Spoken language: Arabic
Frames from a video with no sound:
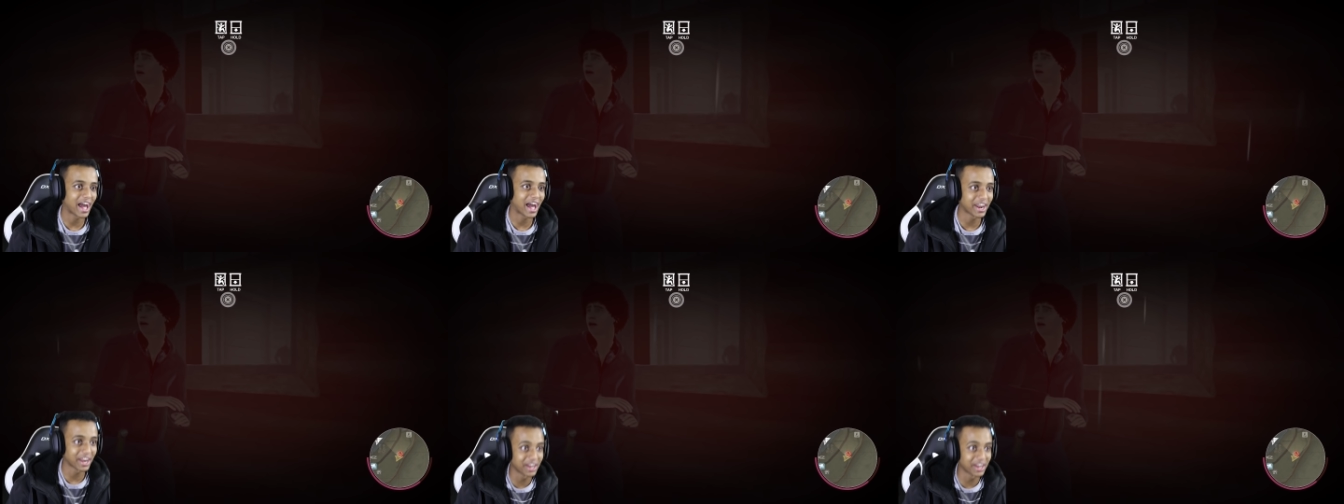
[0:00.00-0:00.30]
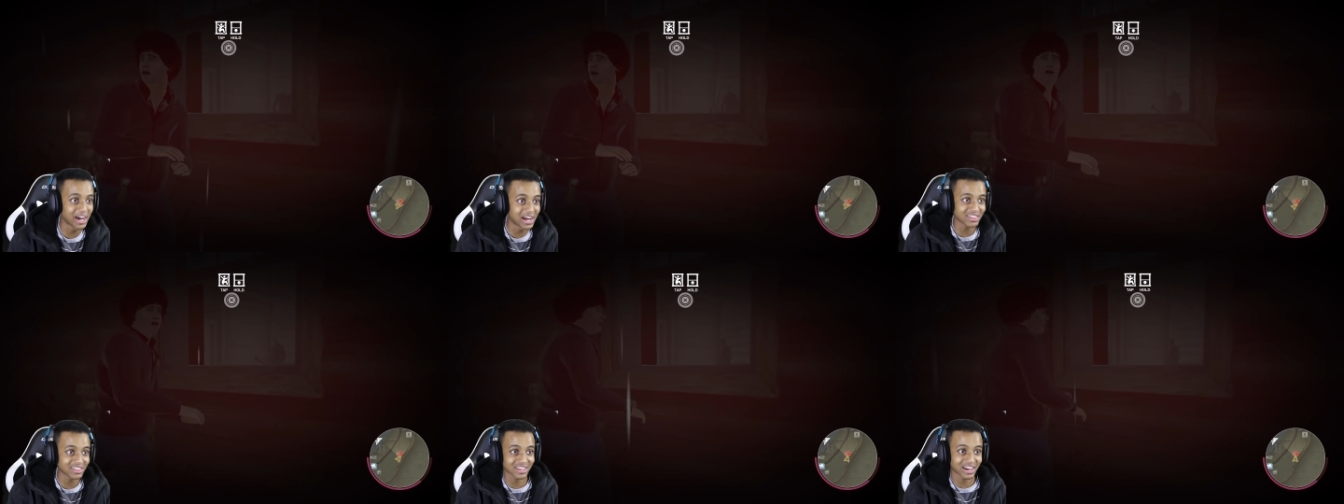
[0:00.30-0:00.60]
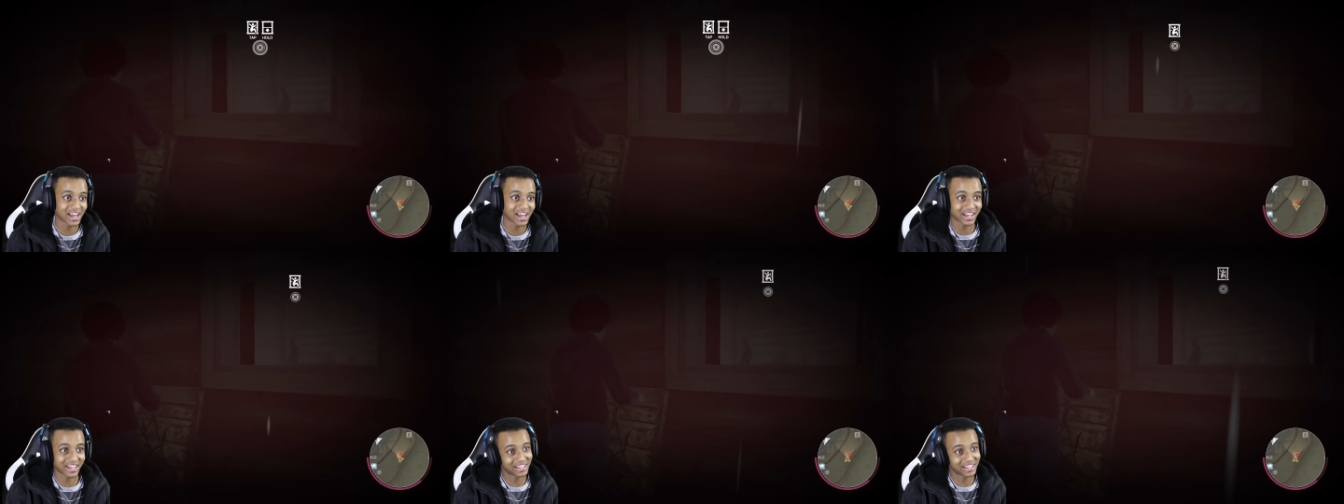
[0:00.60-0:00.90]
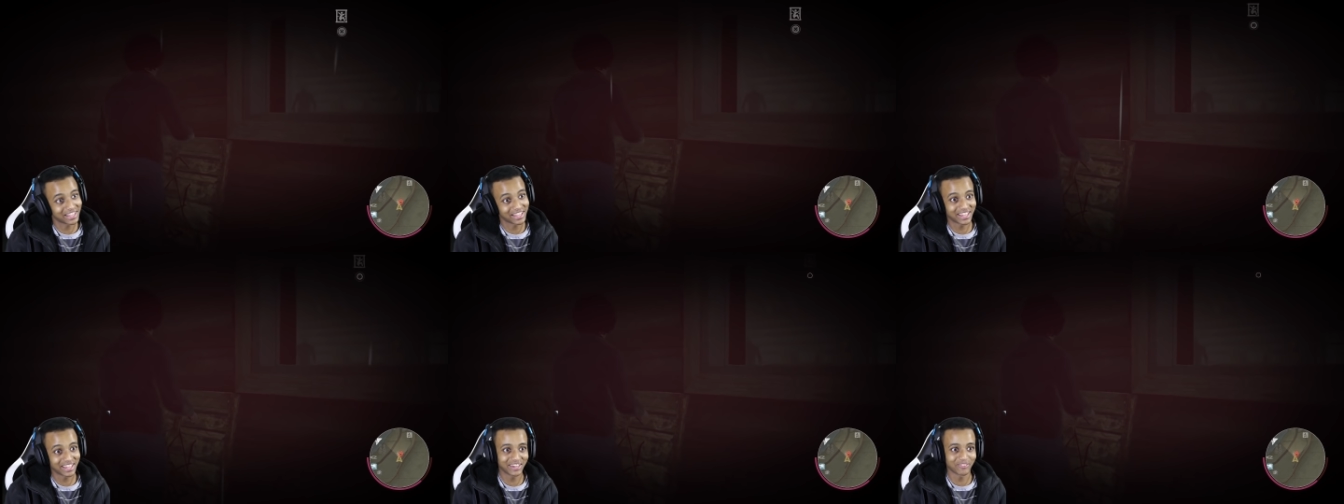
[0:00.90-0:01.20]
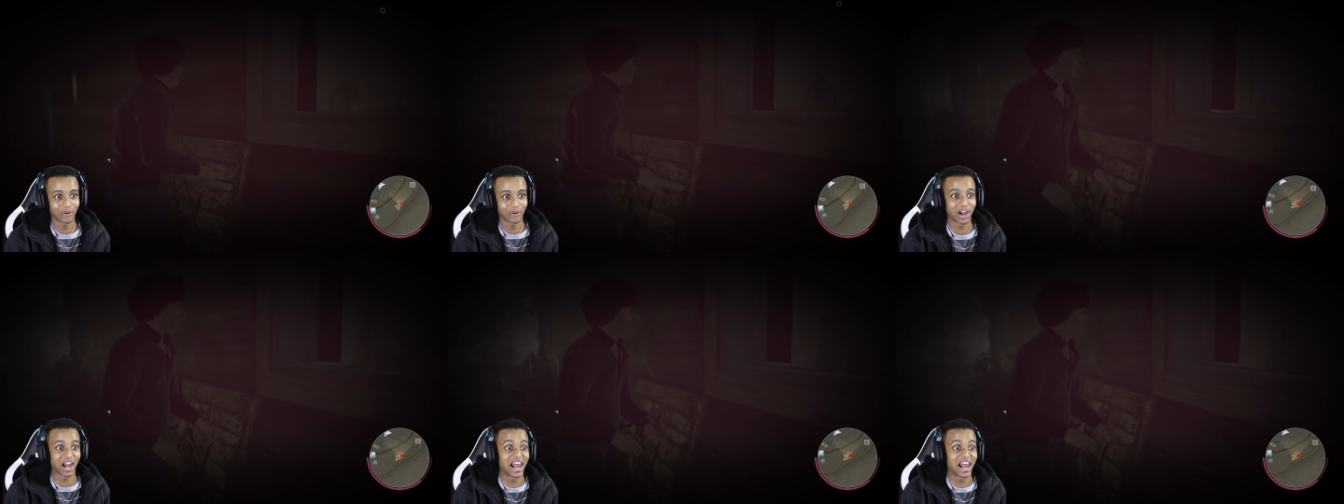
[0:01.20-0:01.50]
انا ناطرك
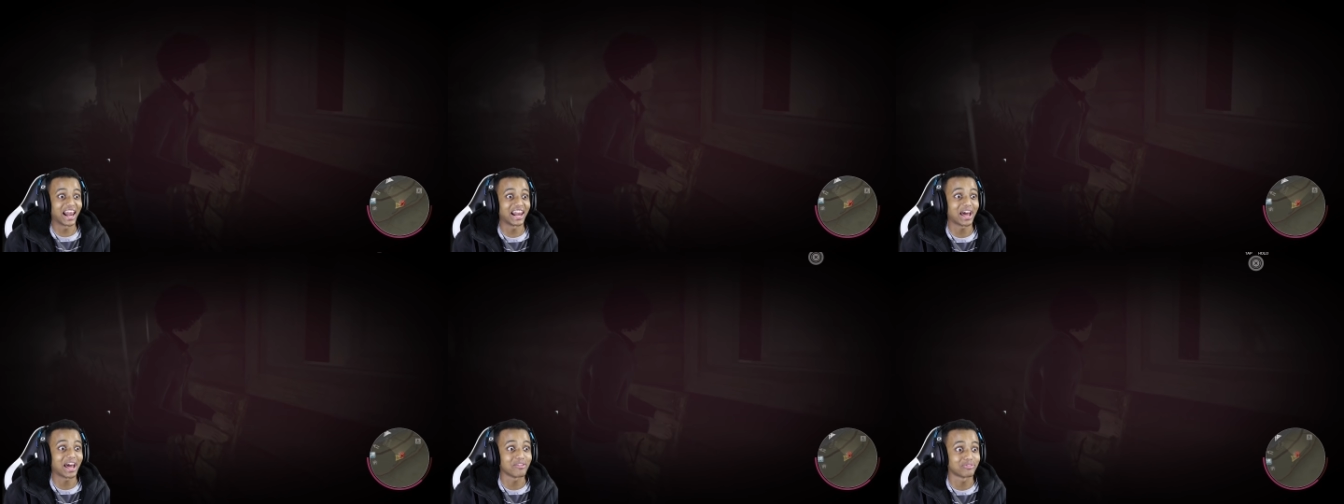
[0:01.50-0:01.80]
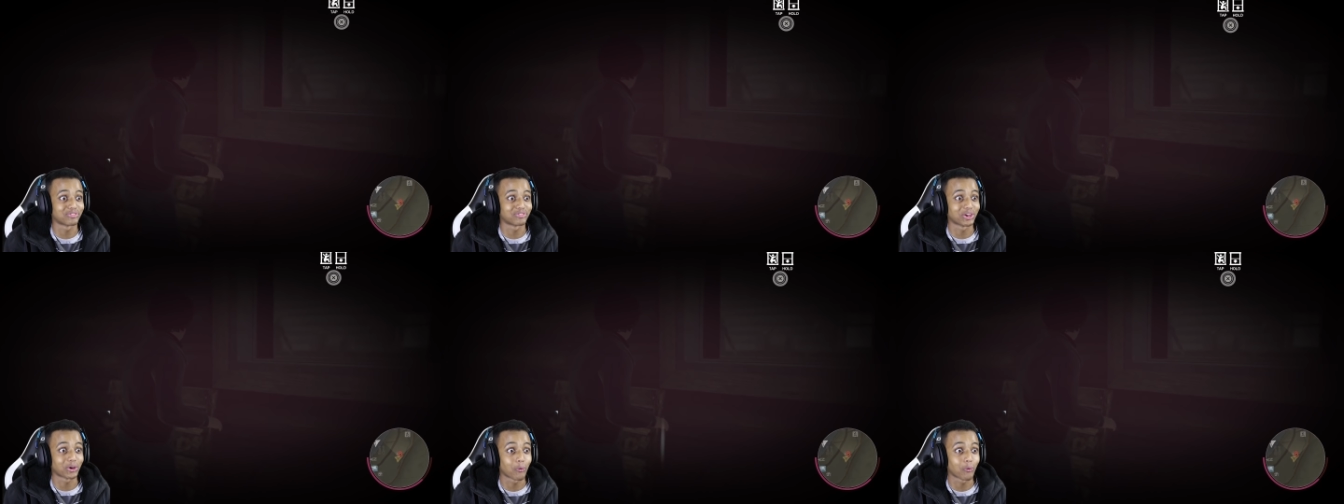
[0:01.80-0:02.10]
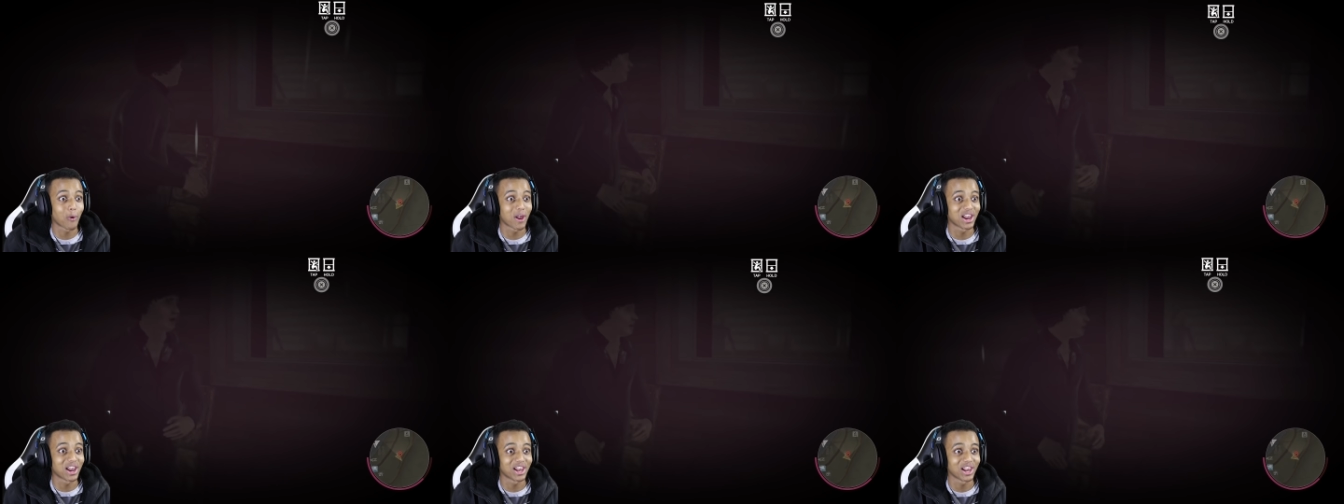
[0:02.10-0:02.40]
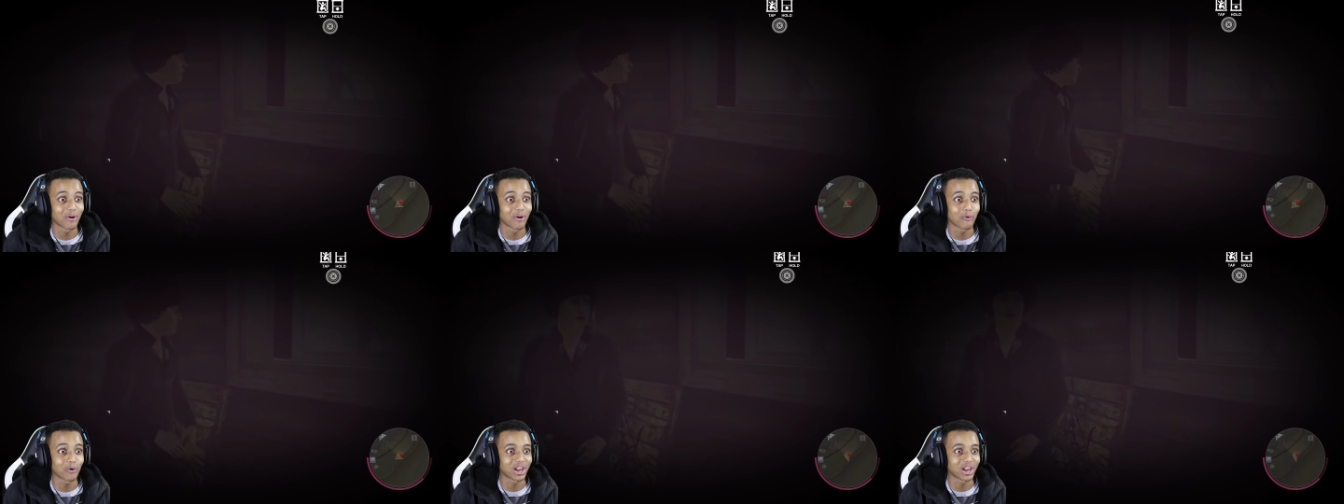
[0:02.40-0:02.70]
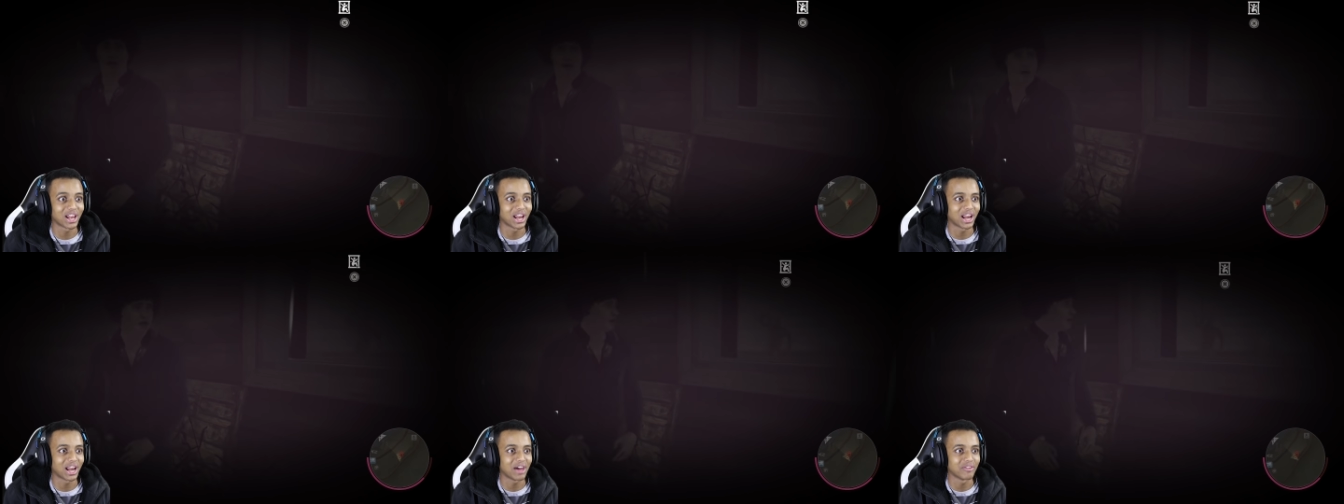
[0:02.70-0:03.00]
اي والله لا العب فيك والله
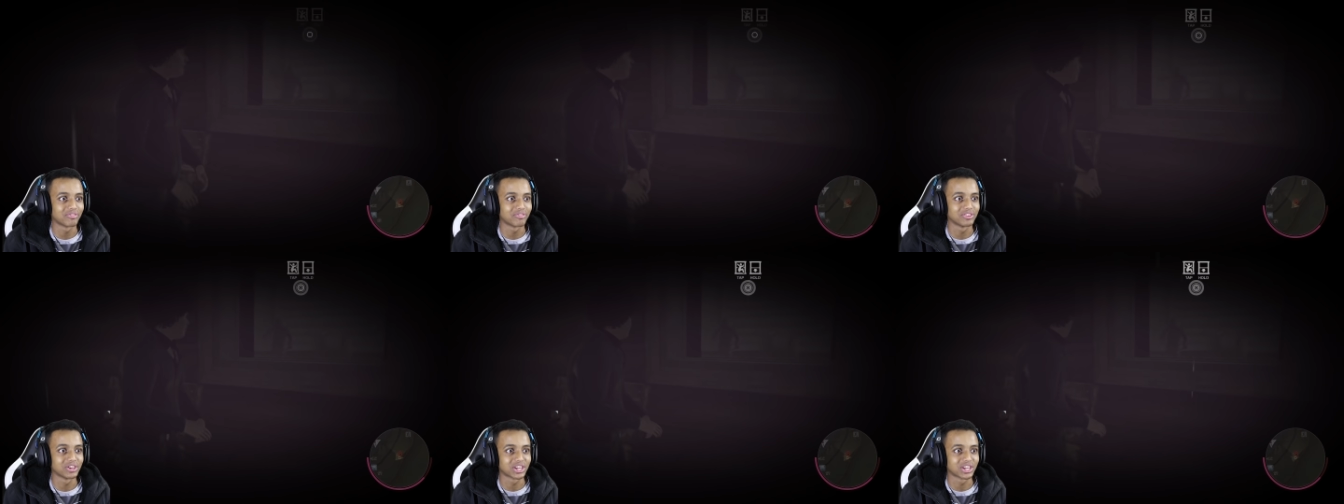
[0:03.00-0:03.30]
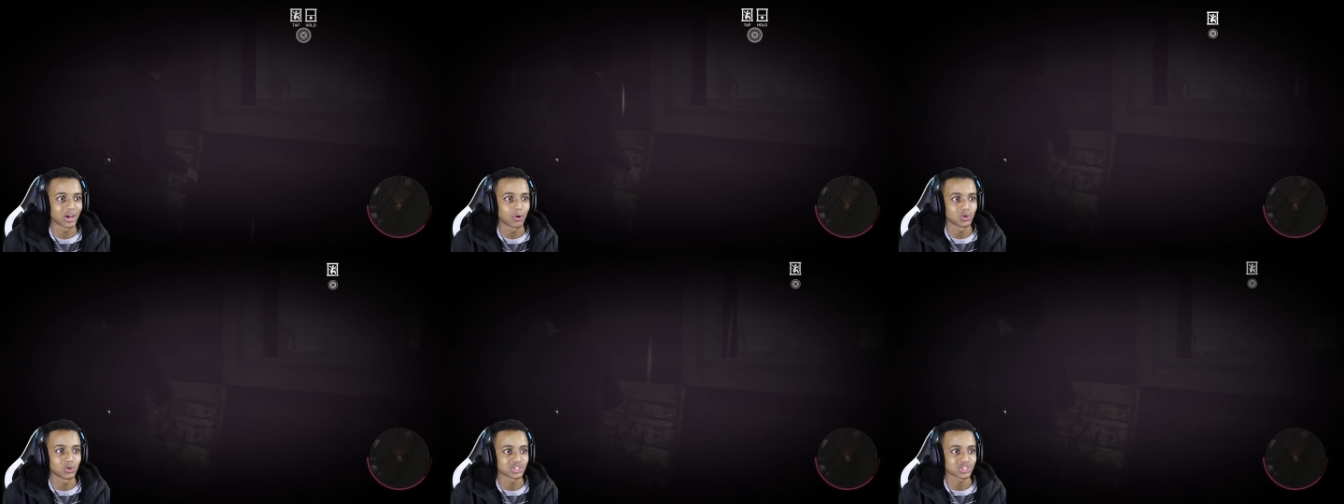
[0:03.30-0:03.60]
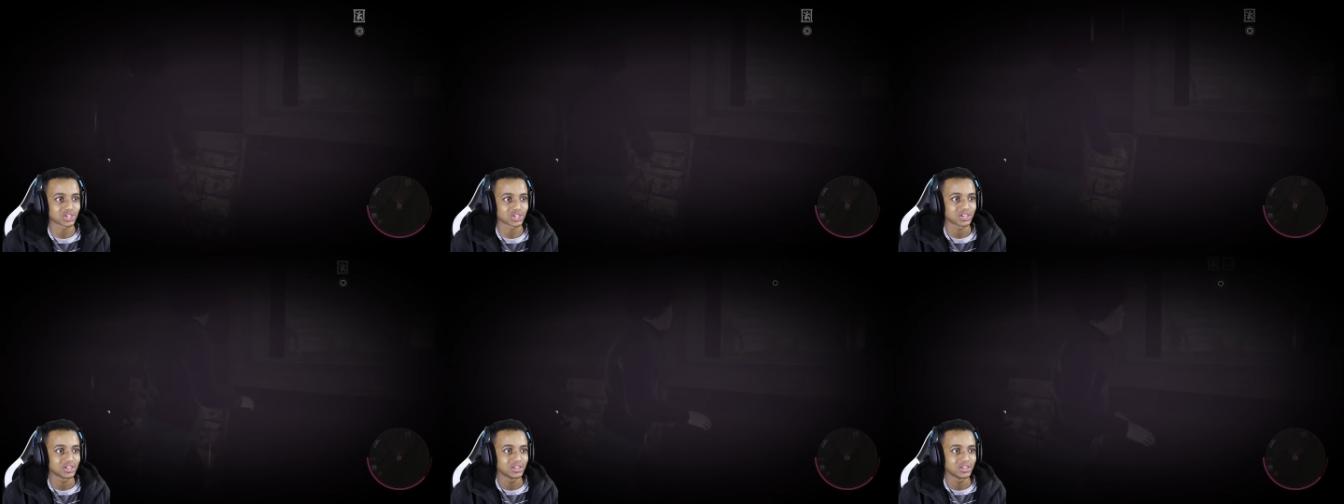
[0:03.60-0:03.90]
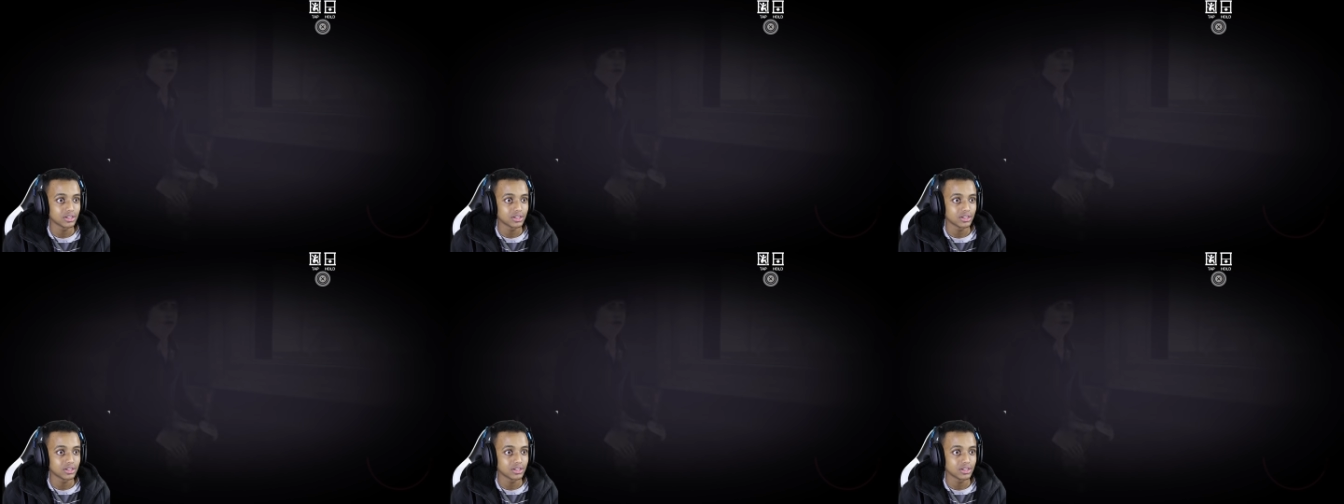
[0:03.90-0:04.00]
والله لا العب فيك يا وصل